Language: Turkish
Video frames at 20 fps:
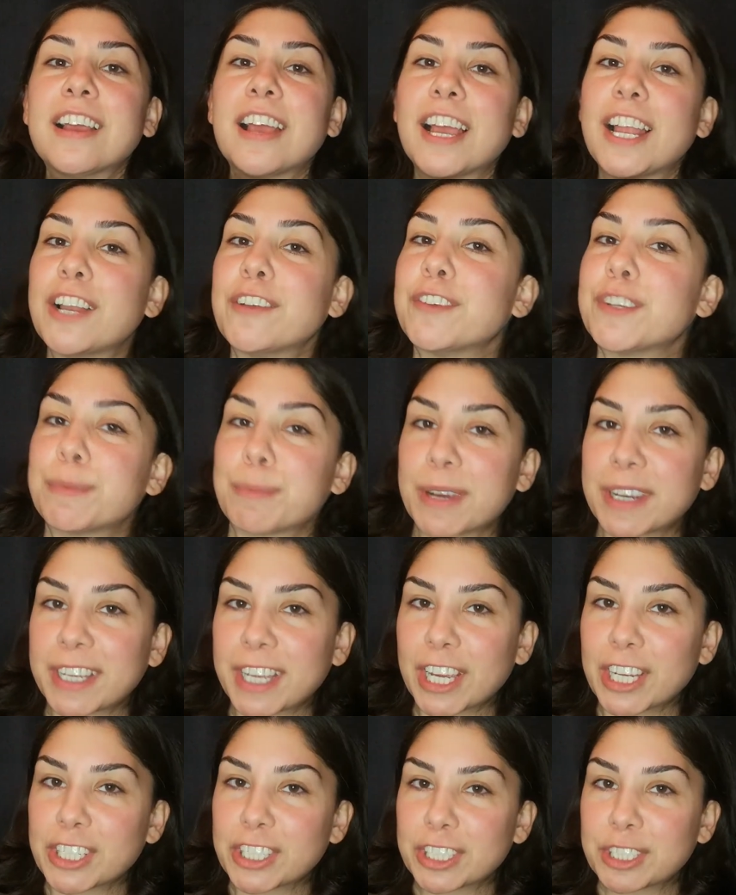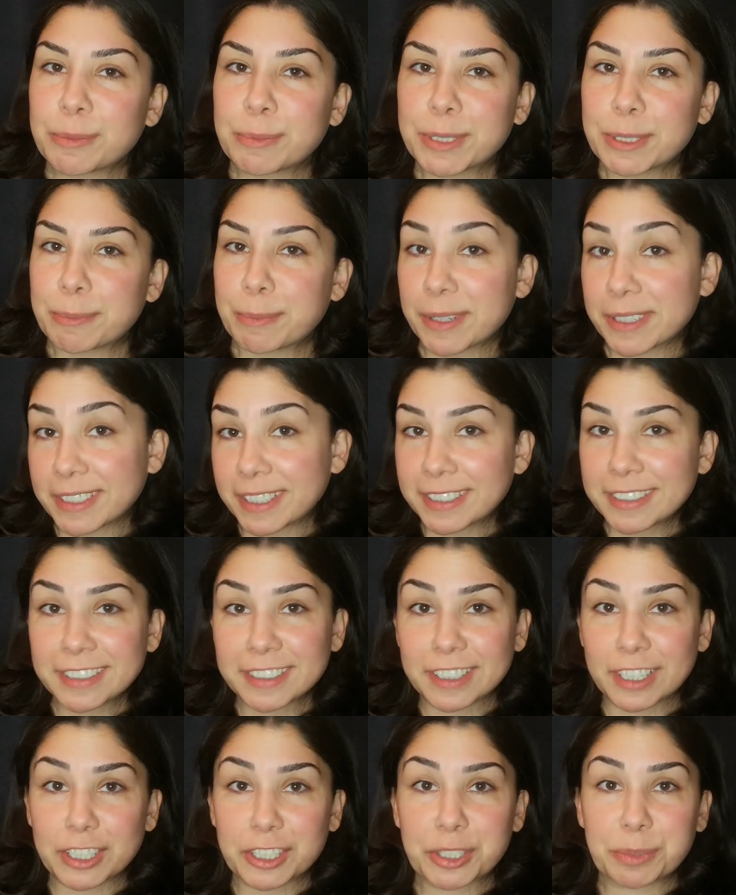Halloween makyajlarını bir
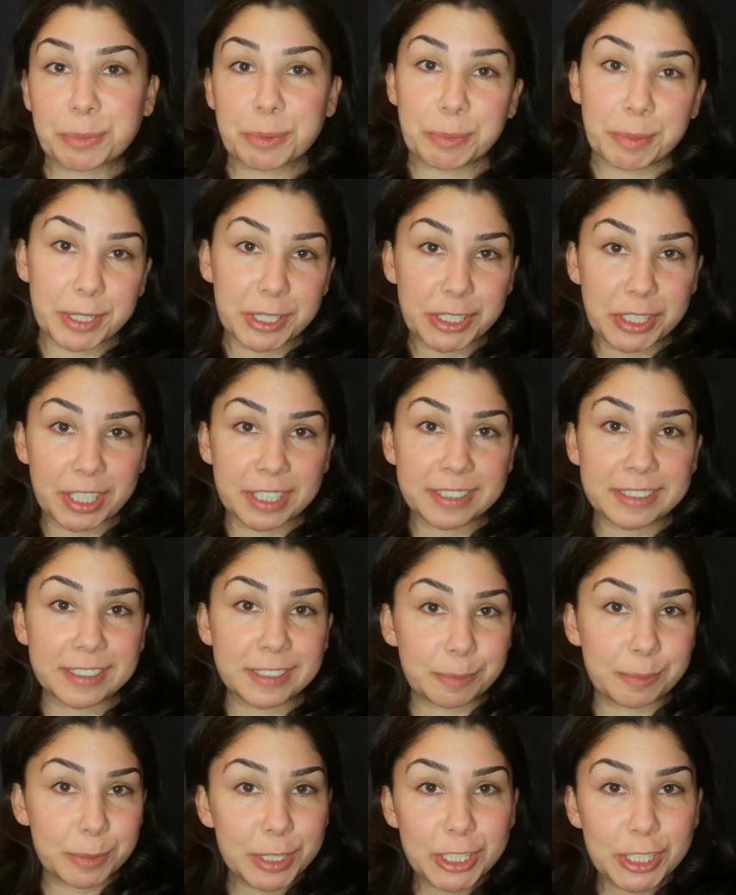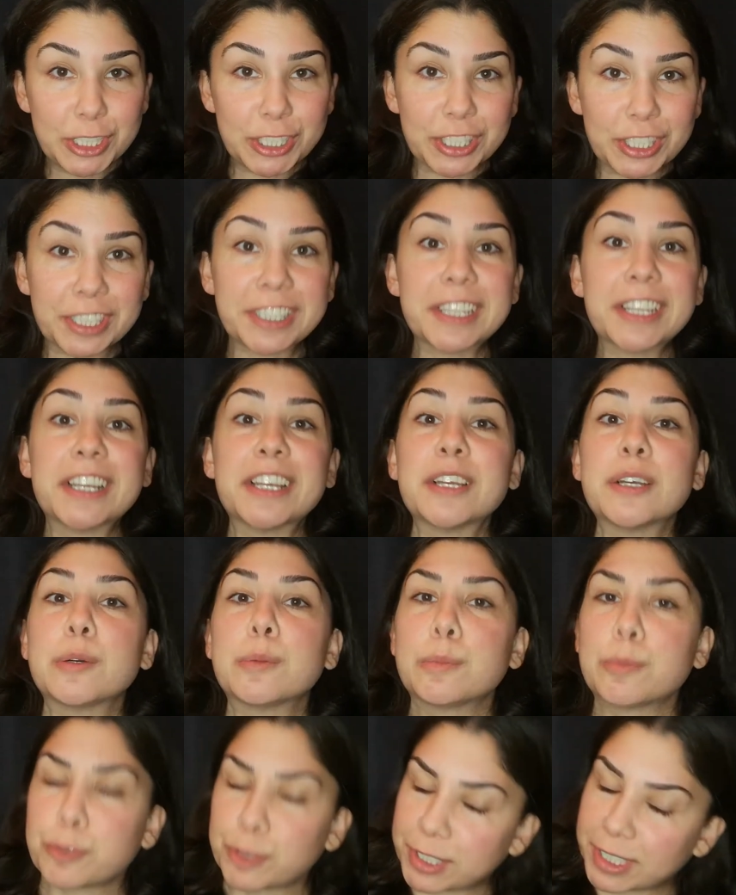pazartesi akşamı başlattığım için
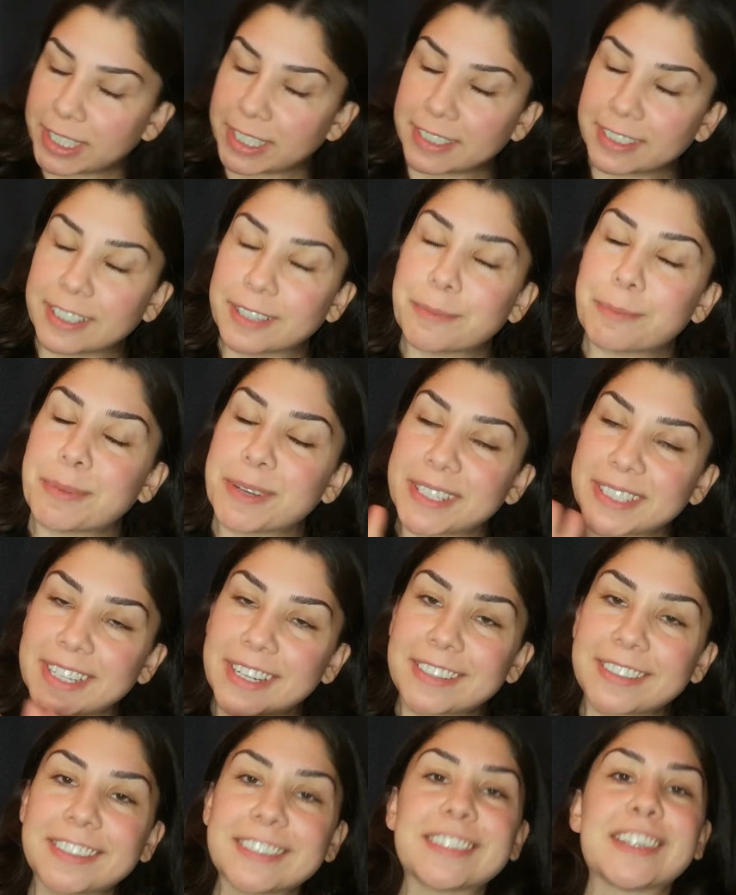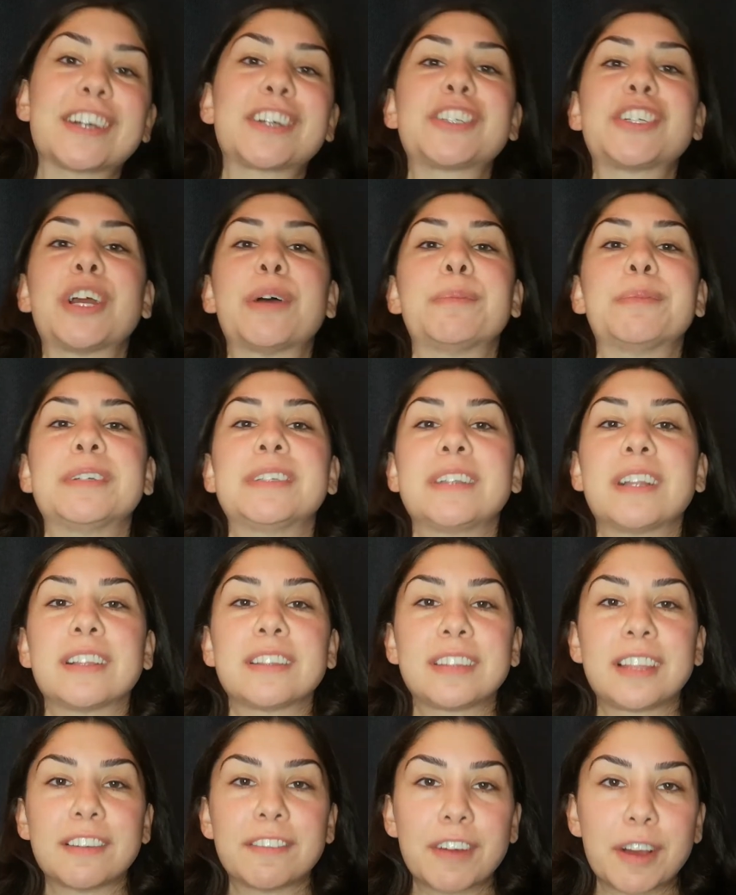bu senede pazartesi
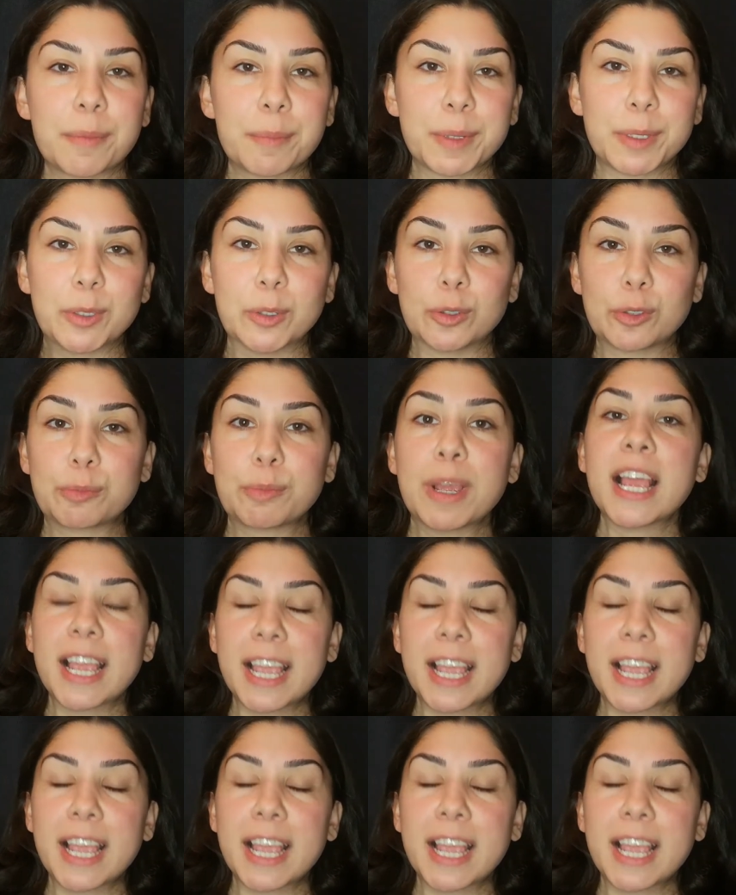akşamlarından devam ediyorum.